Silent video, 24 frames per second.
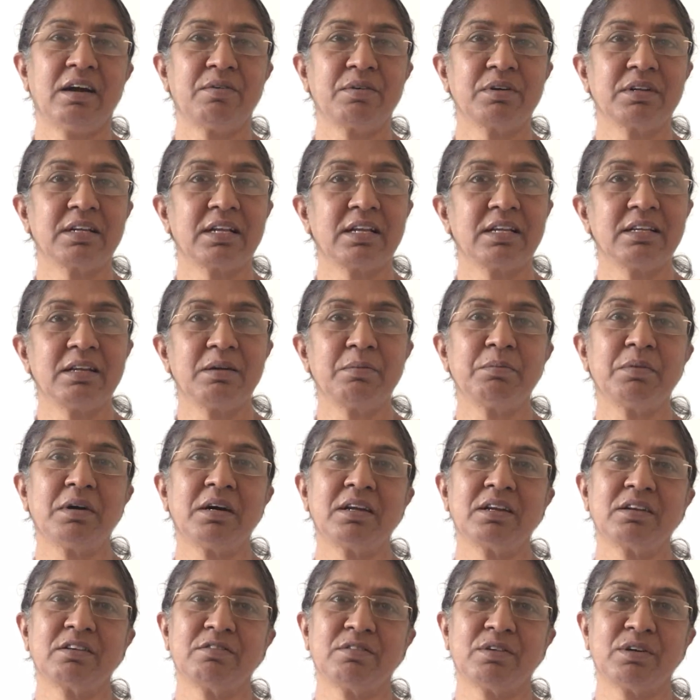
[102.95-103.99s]
அவங்க நல்ல
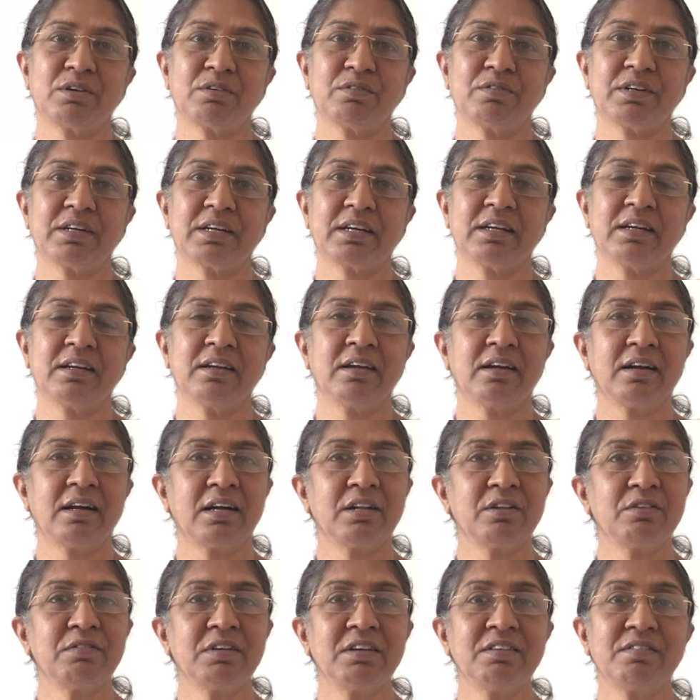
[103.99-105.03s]
மார்க் வாங்குவாங்க
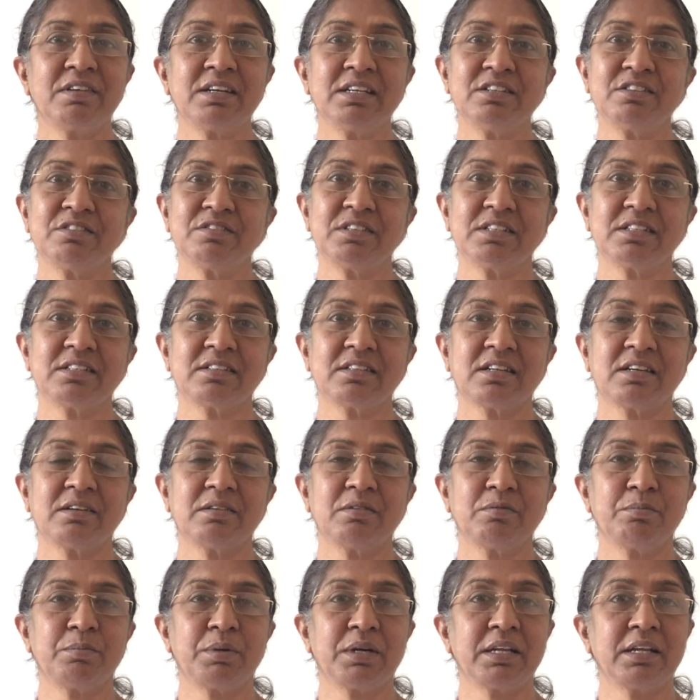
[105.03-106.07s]
அதுவே வயசு வருஷா
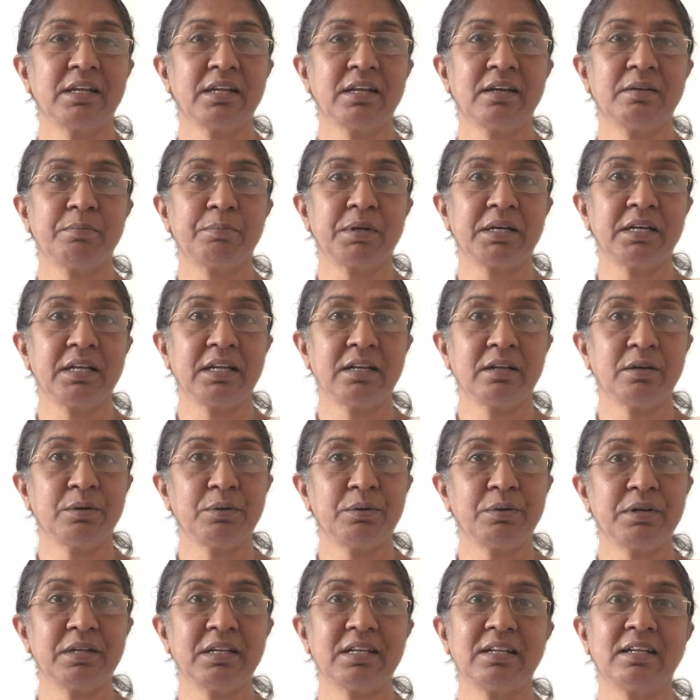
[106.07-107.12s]
படிக்க
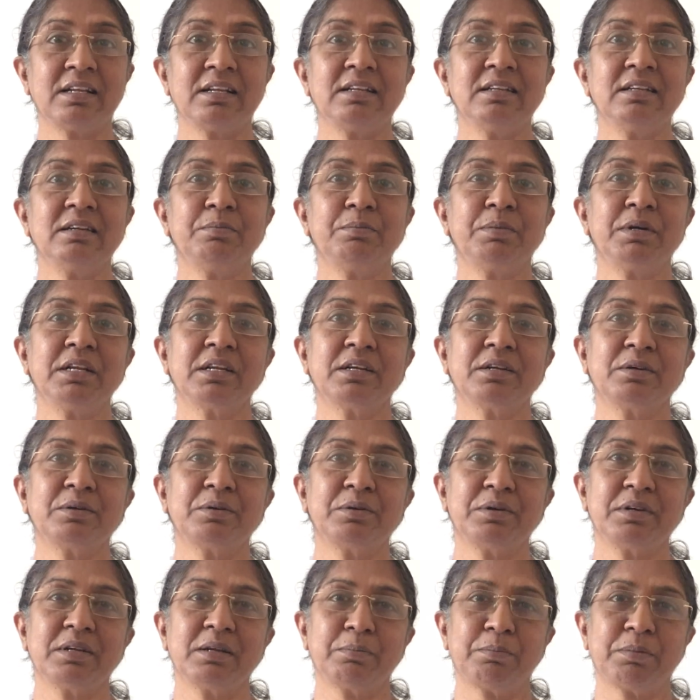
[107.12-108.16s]
படிக்கக்கூடிய நல்லா
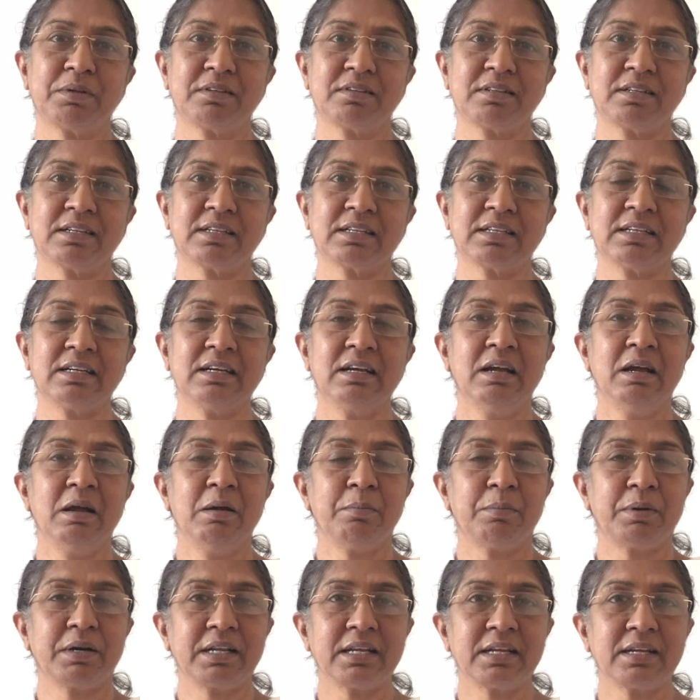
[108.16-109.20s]
படிக்கக்கூடிய பசங்க
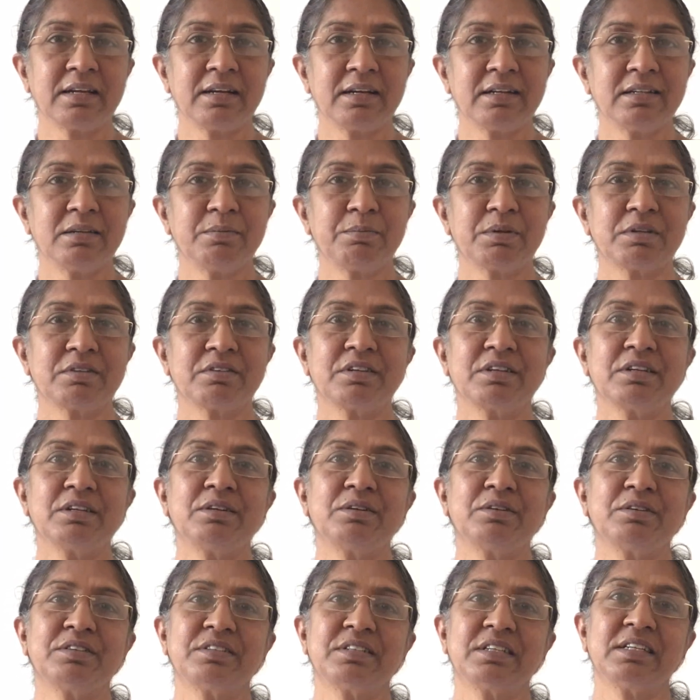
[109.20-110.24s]
படிக்காத
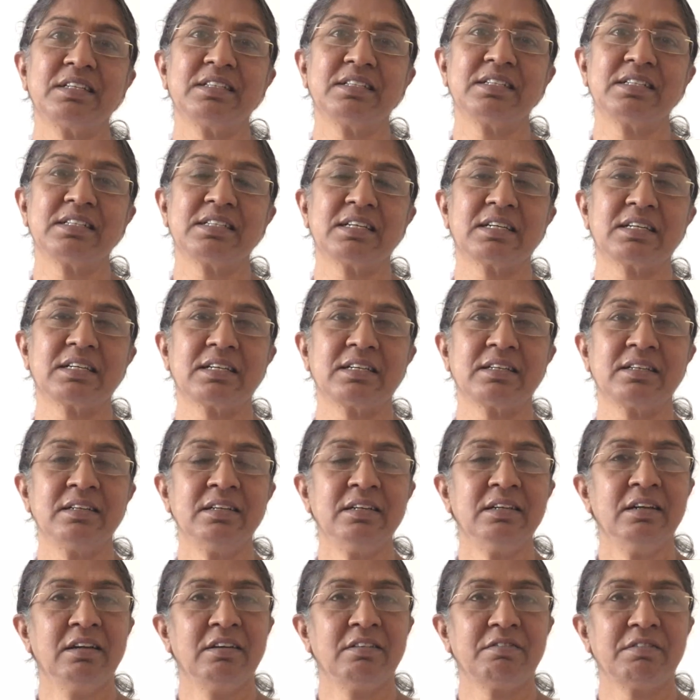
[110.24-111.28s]
பசங்களோடு
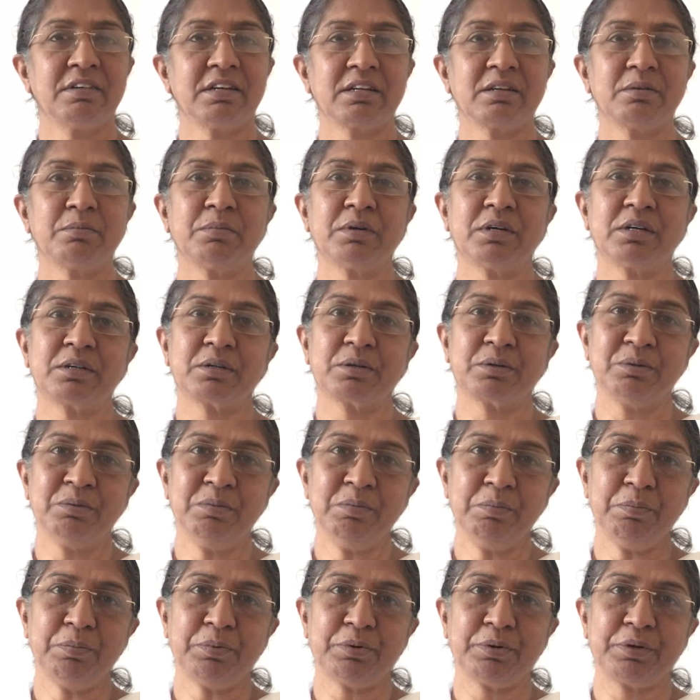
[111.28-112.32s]
சேர்ந்துட்டாங்கன்னா வர
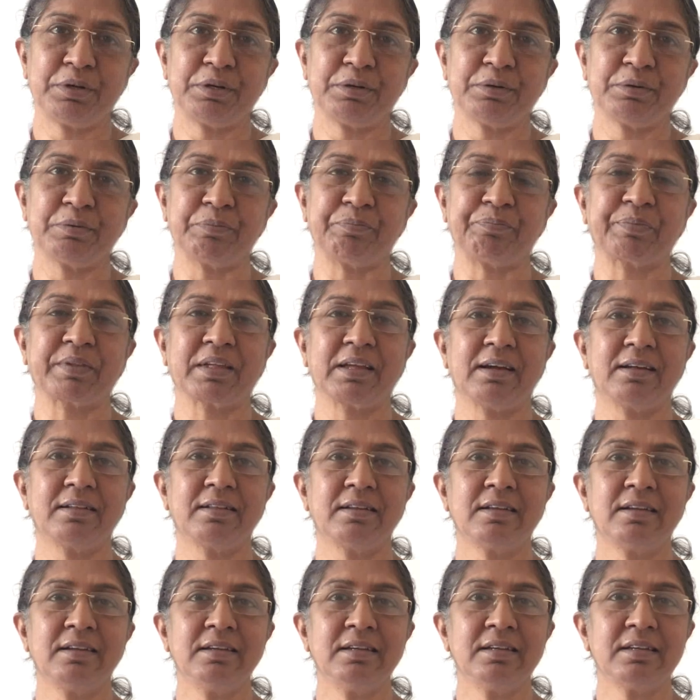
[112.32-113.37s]
மார்க்கும் போயிடும்
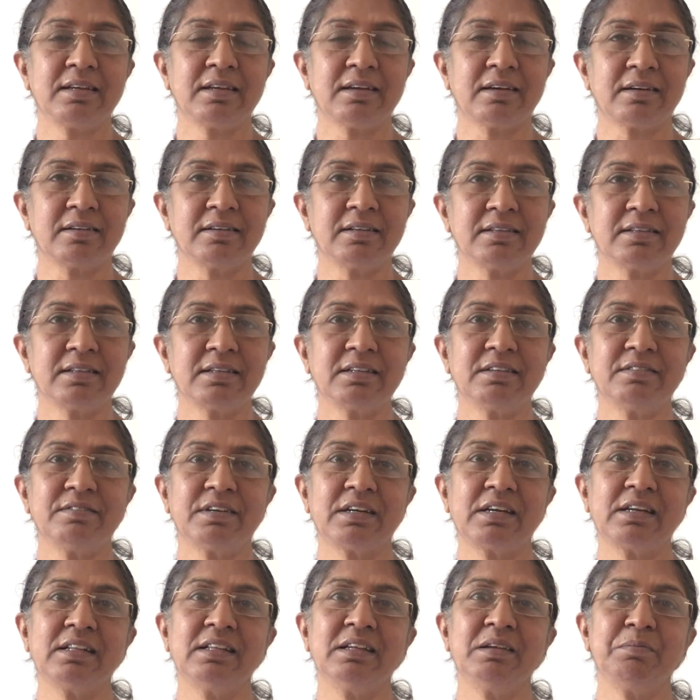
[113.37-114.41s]
அதனால் ஞானத்துக்கு
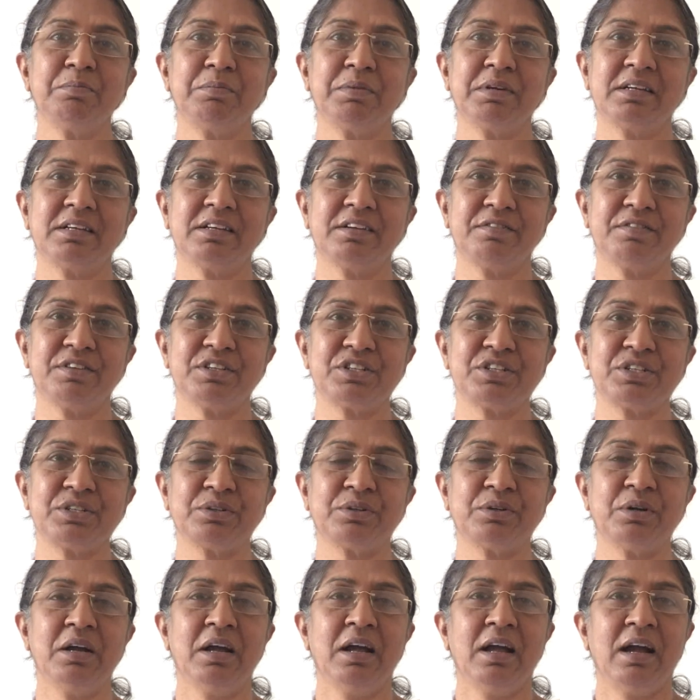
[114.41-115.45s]
வர்றதே பெரிய
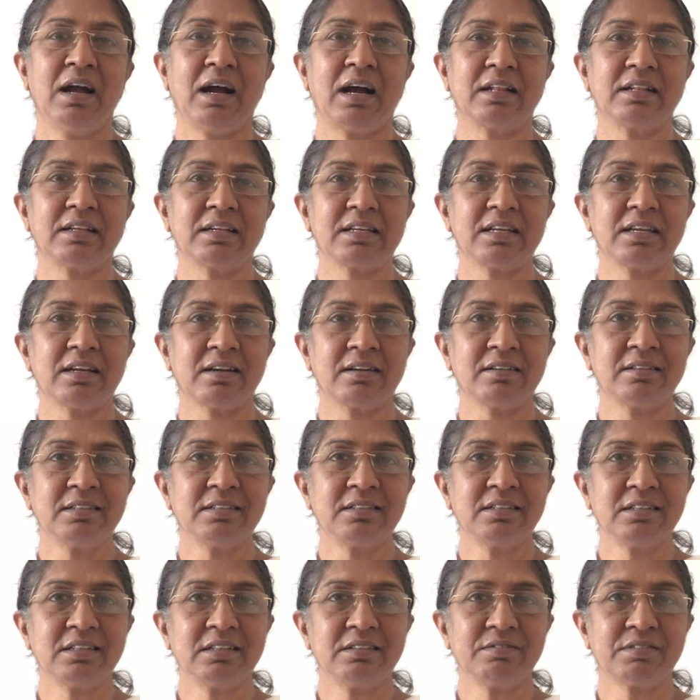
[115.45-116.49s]
விஷயம் அந்த
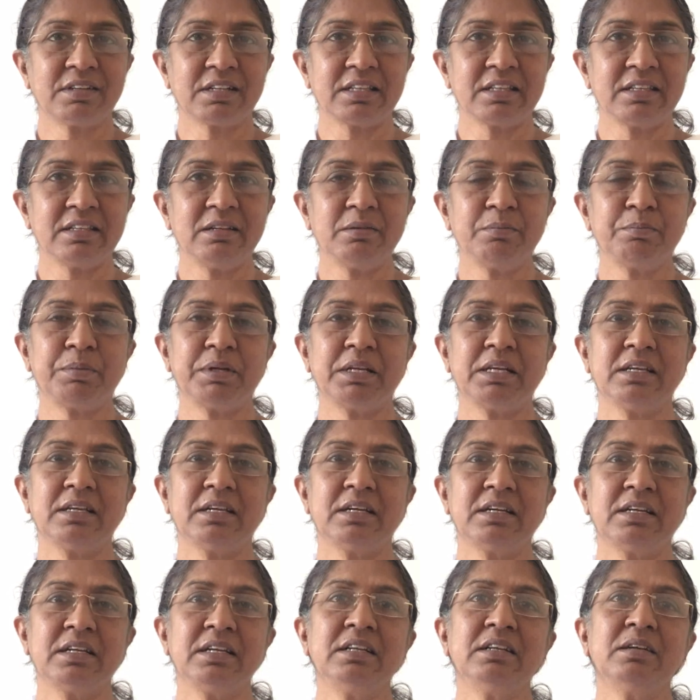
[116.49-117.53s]
ஞானத்துக்கு வந்த
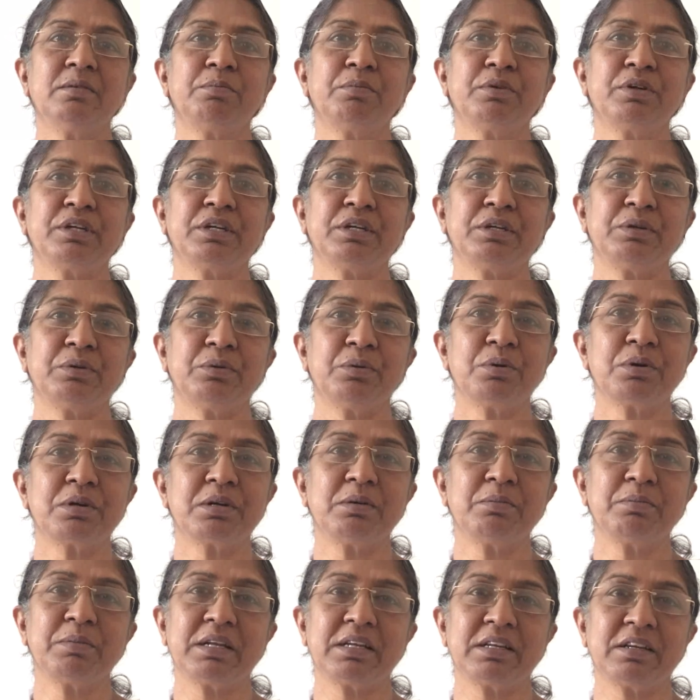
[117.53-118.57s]
பின்னாடி நம்முடைய
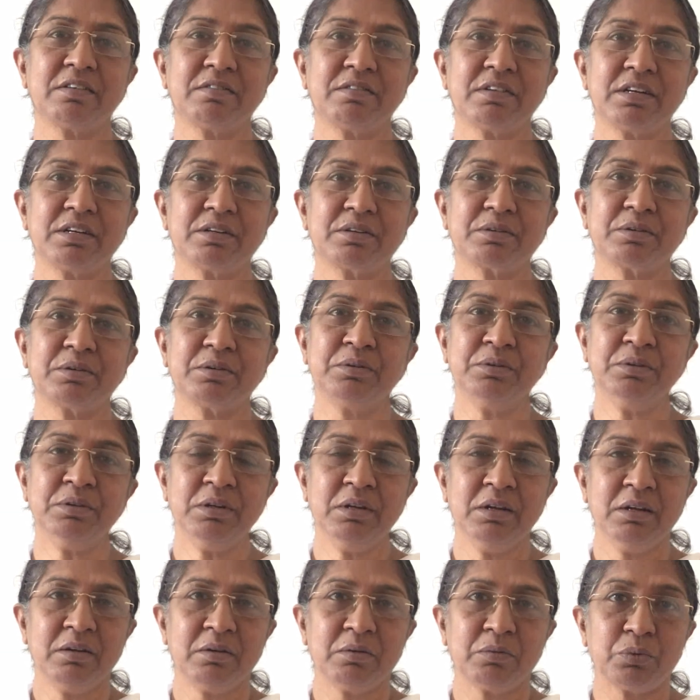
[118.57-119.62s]
நோக்கம் என்னவாக
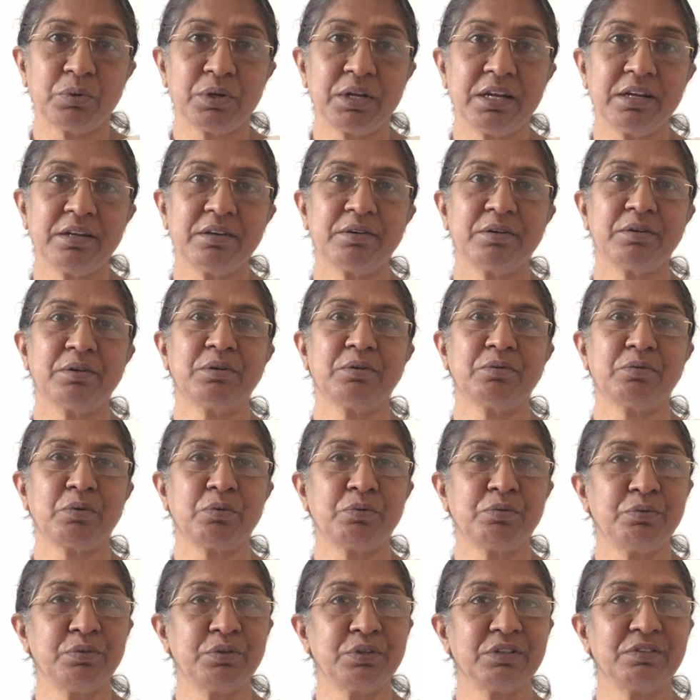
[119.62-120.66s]
இருக்கணும் உயரணும்
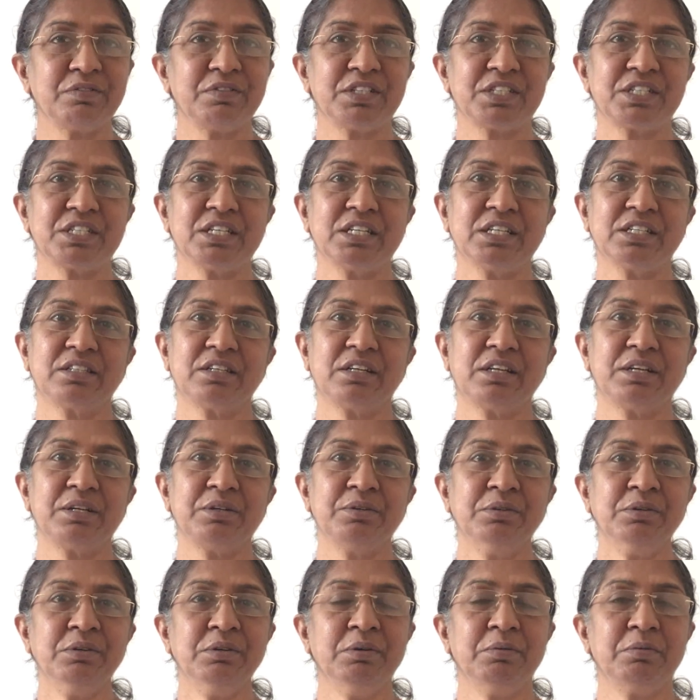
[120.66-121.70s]
ஒவ்வொரு
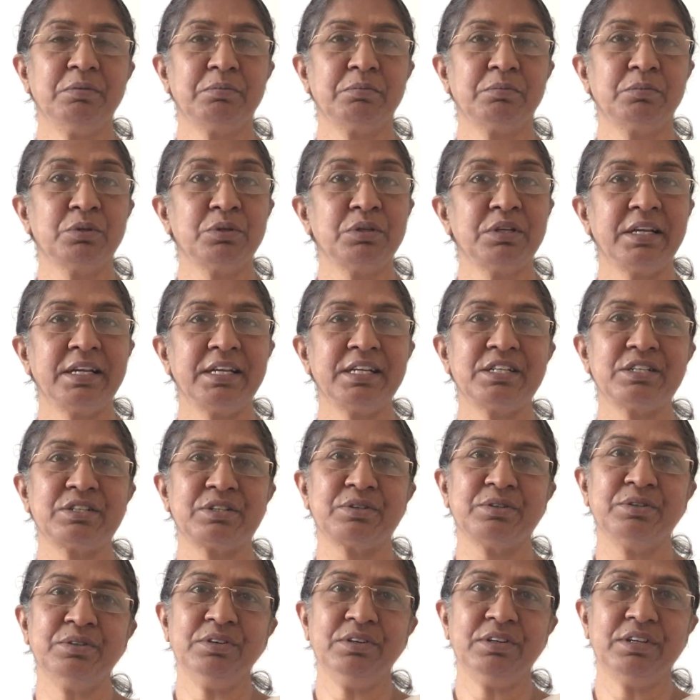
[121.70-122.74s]
விஷயத்துலேயும்
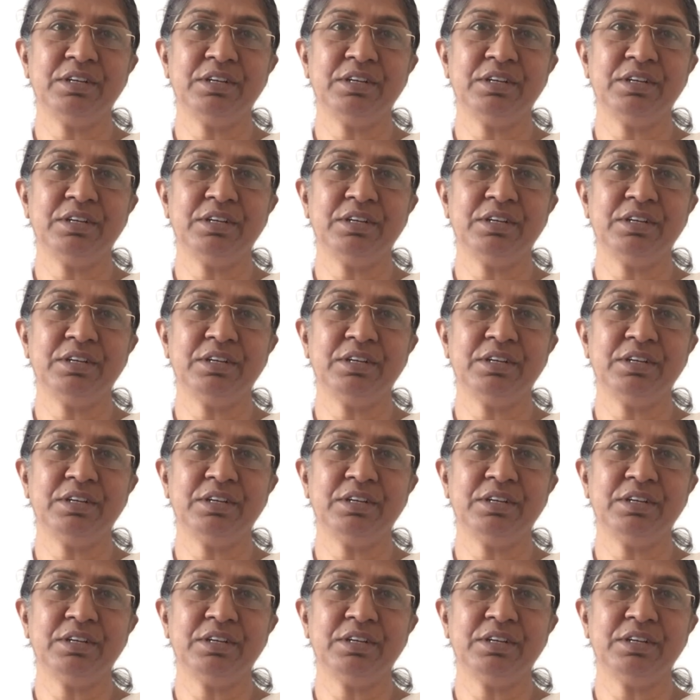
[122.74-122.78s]
முன்னேற்றம்